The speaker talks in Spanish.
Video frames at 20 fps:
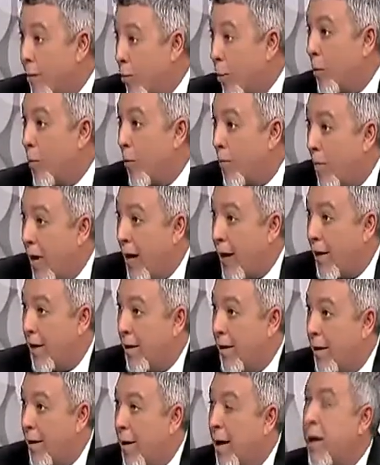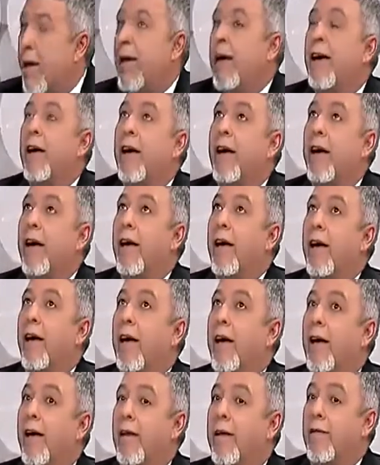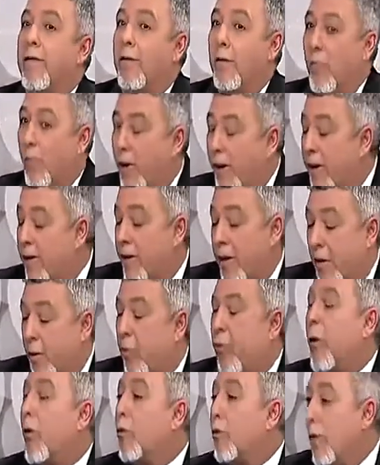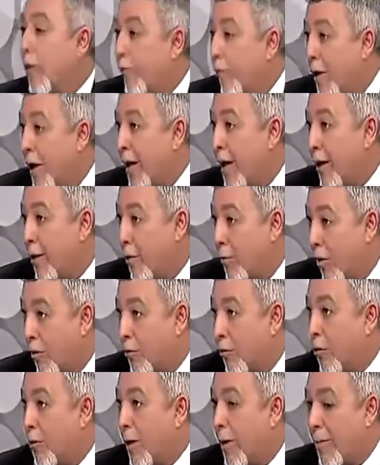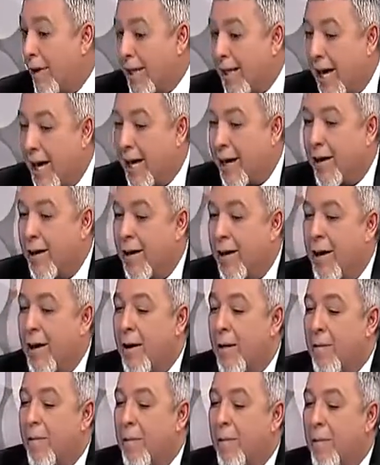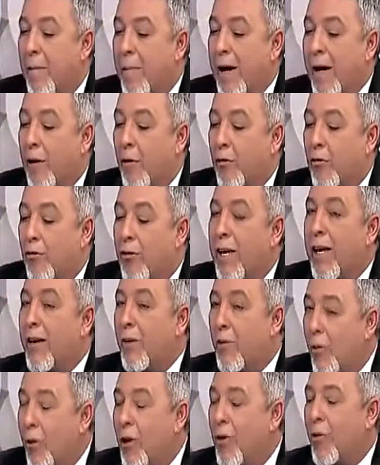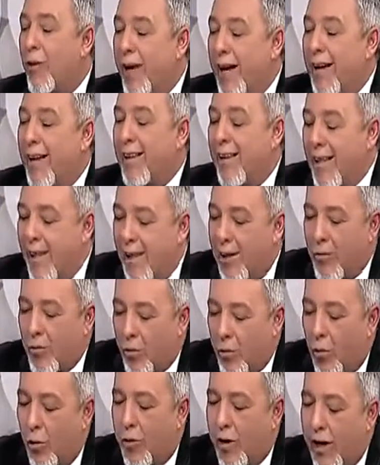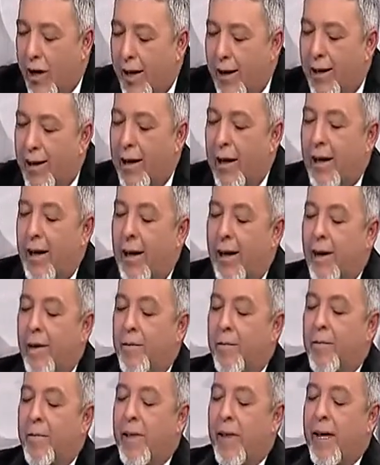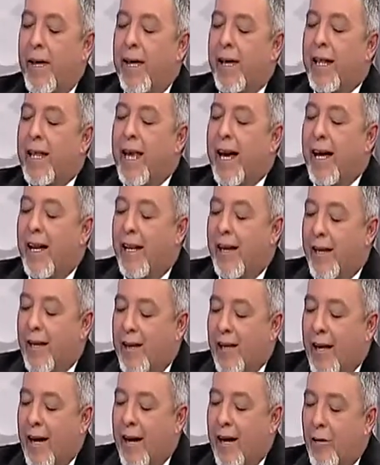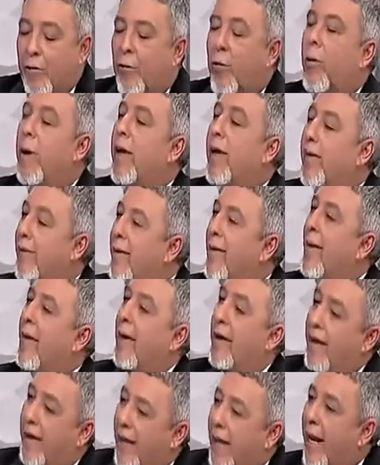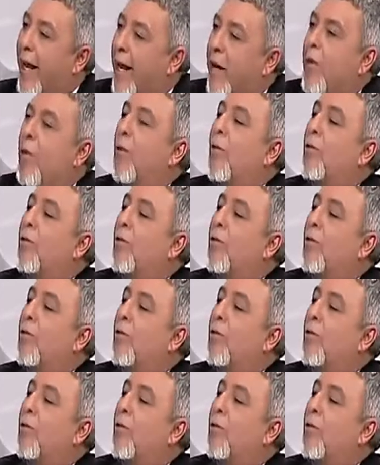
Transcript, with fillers: si actuamos mal. Eh, como él dice, no se justifica la actuación de matar, pero sí yo creo que él tiene un toque ahí de, alertar sobre ese creer.